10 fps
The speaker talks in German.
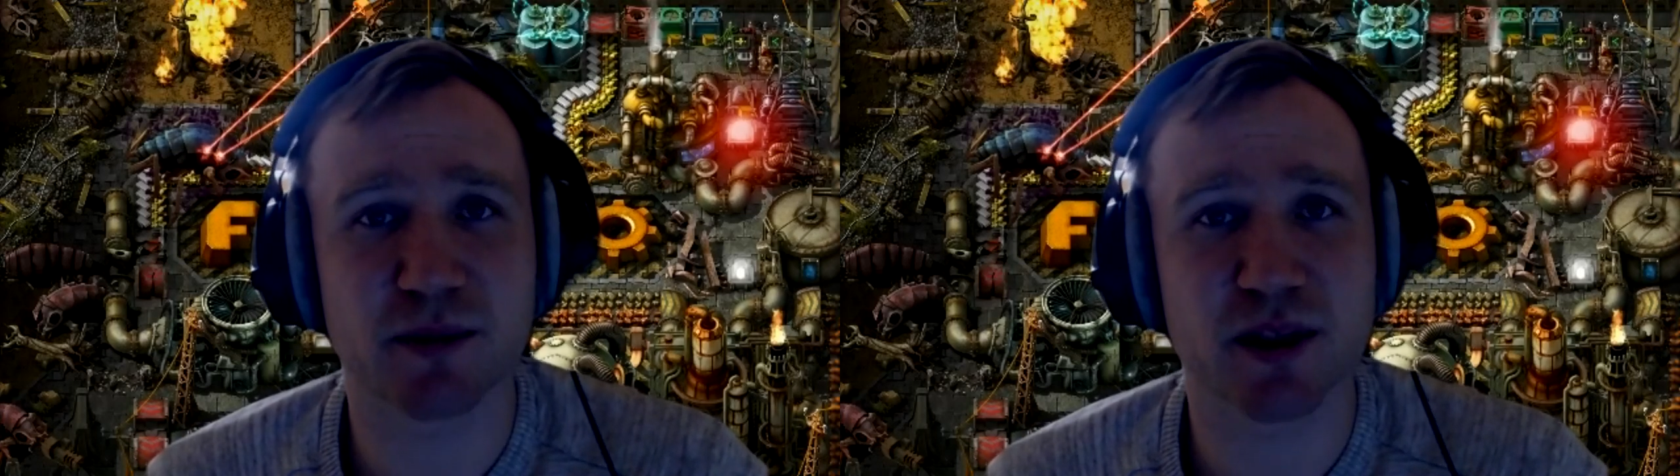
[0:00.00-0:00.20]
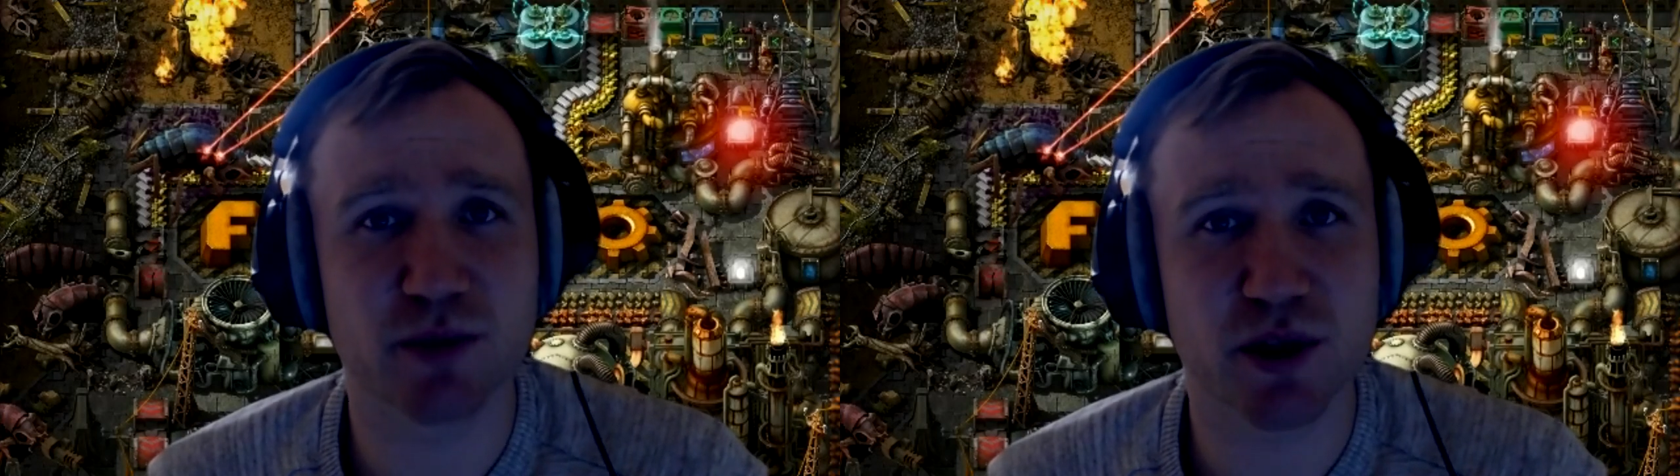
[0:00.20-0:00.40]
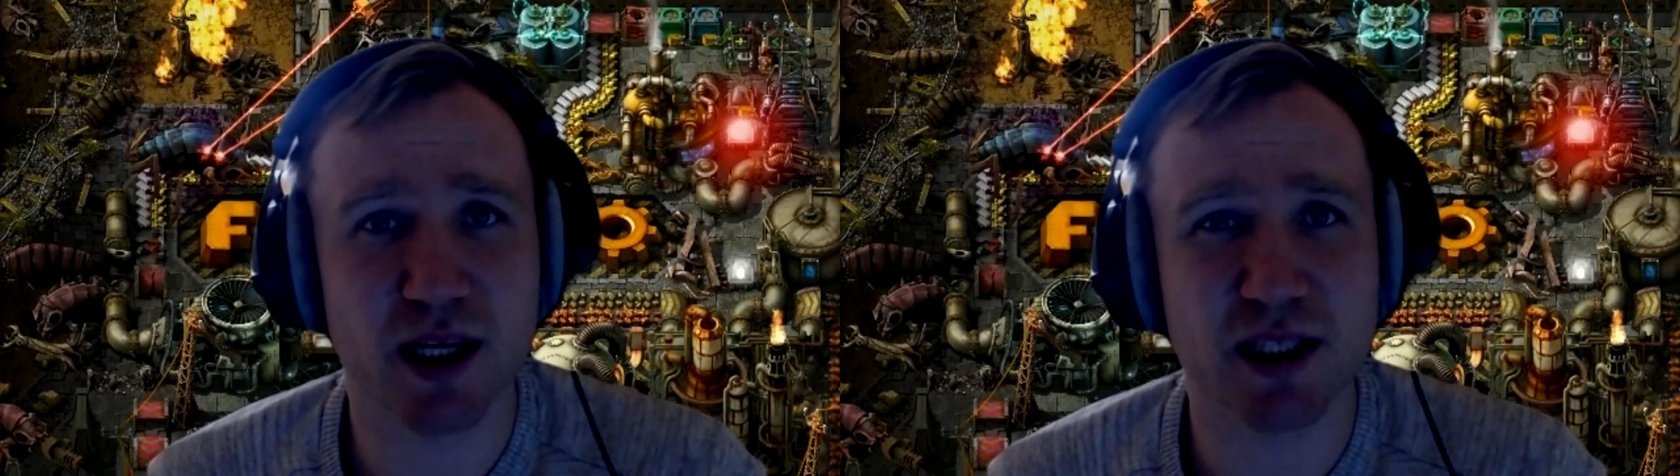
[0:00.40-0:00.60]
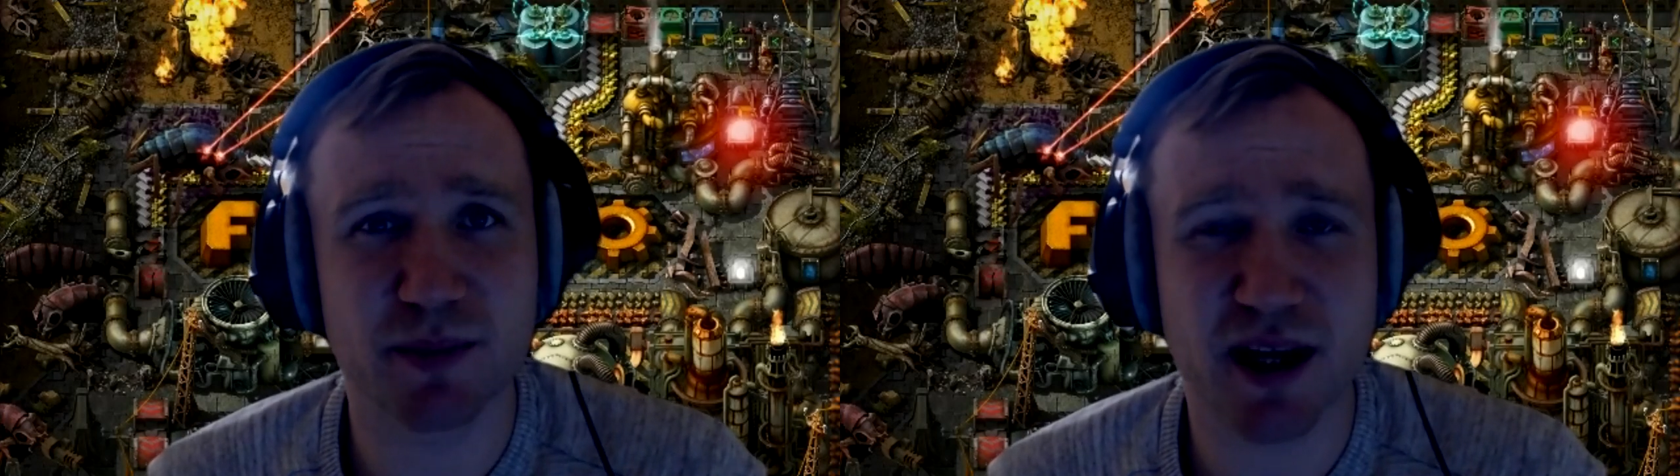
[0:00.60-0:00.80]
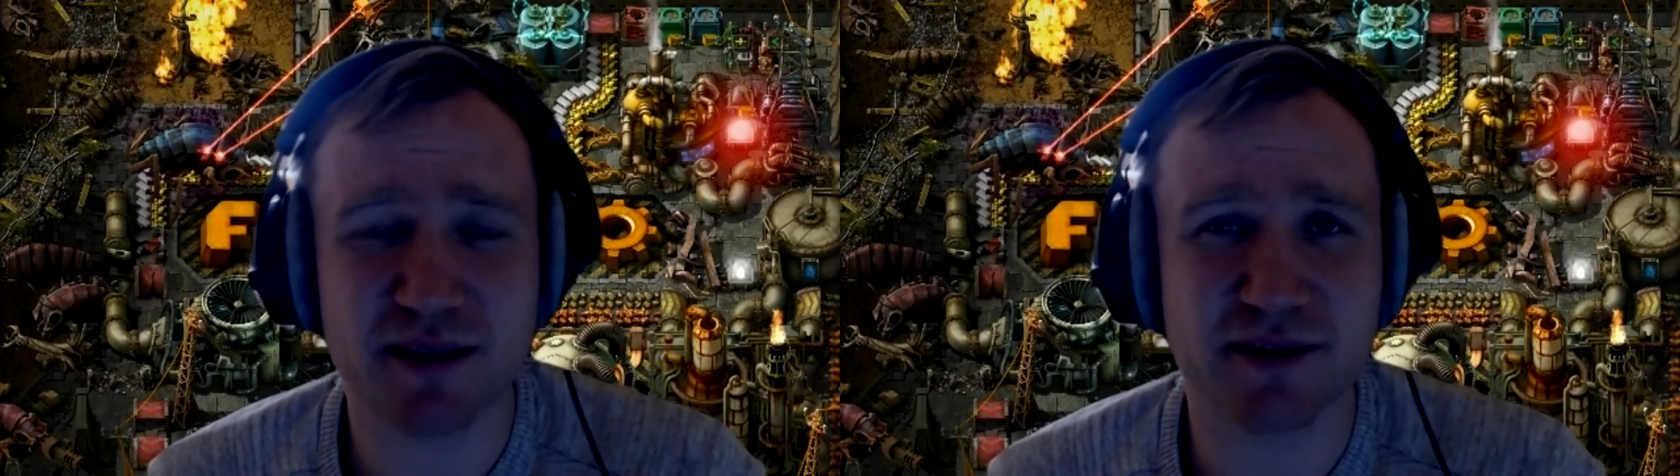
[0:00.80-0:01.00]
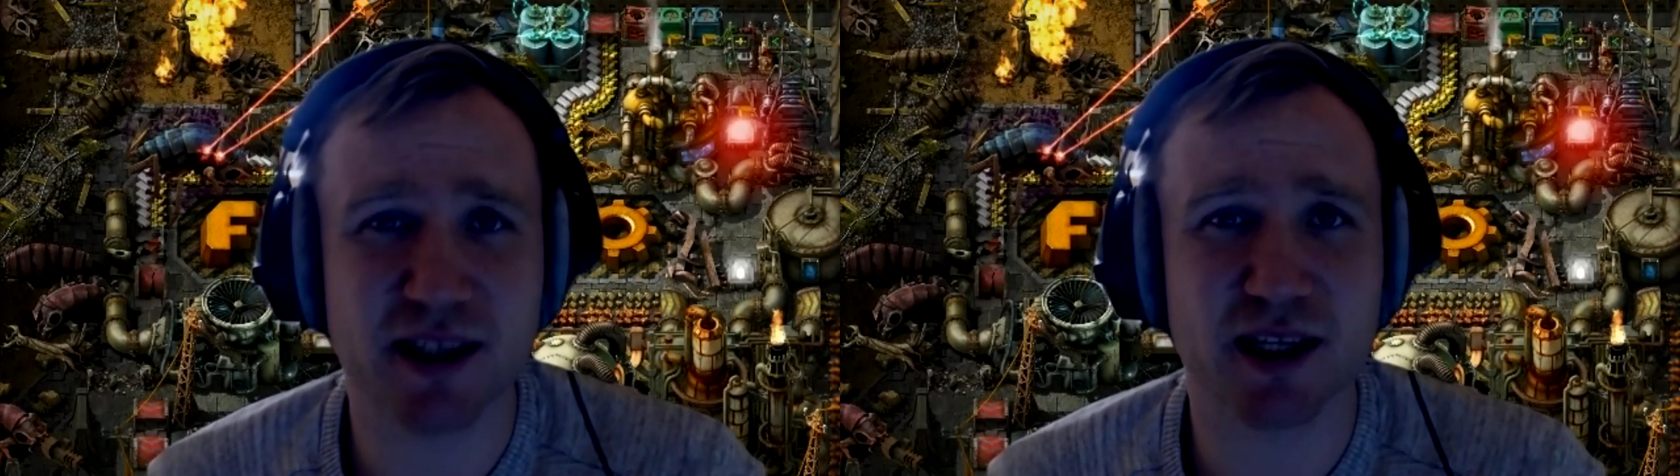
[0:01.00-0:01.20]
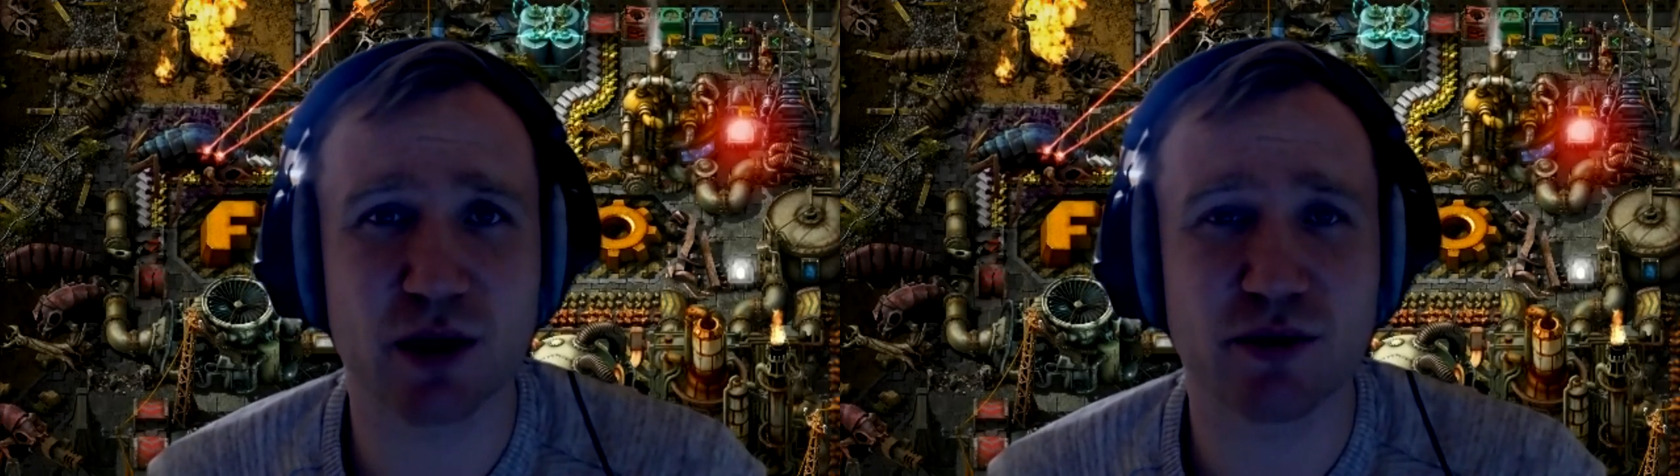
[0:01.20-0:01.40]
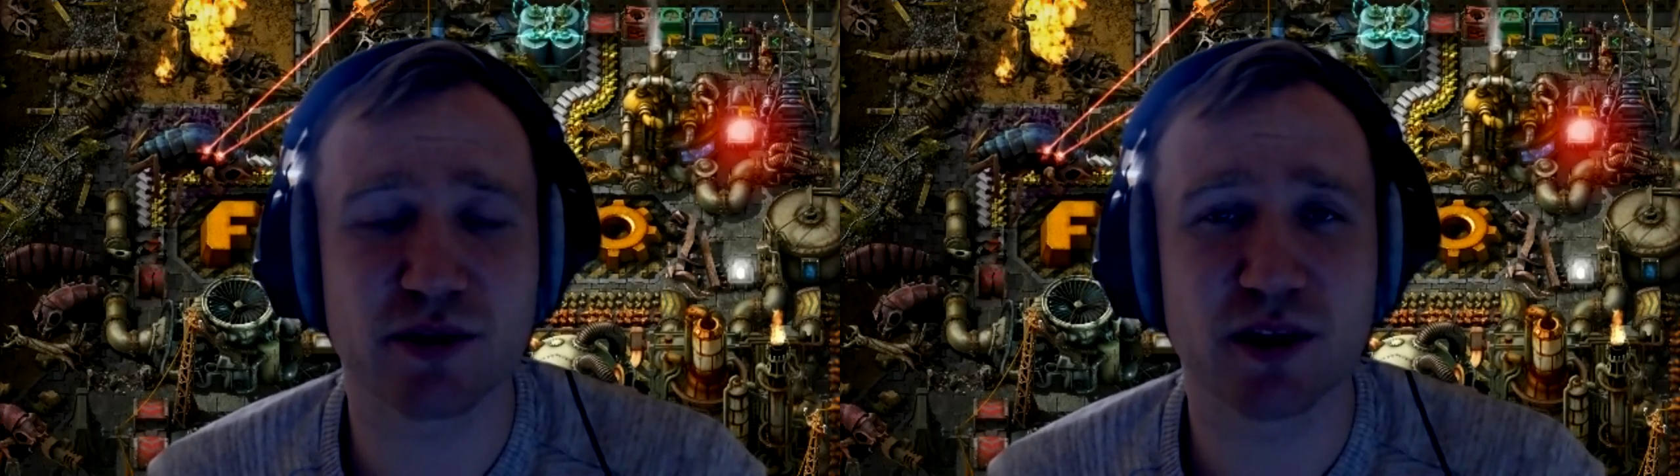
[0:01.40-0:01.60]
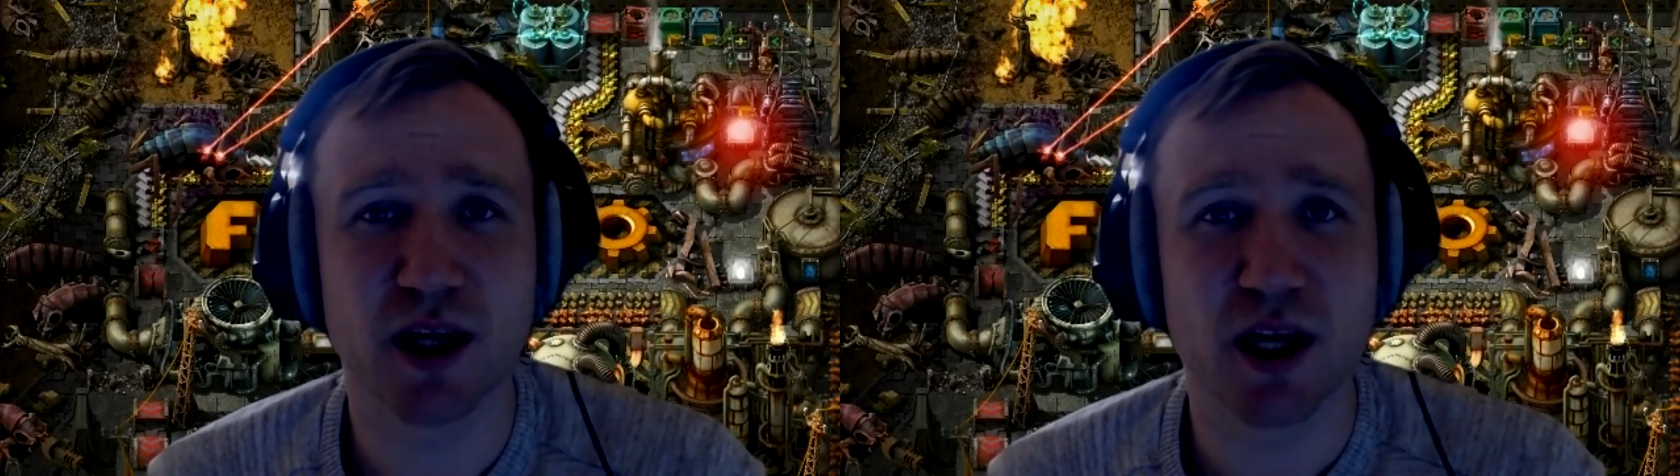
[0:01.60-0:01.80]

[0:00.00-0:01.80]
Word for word: es muss alles perfekt laufen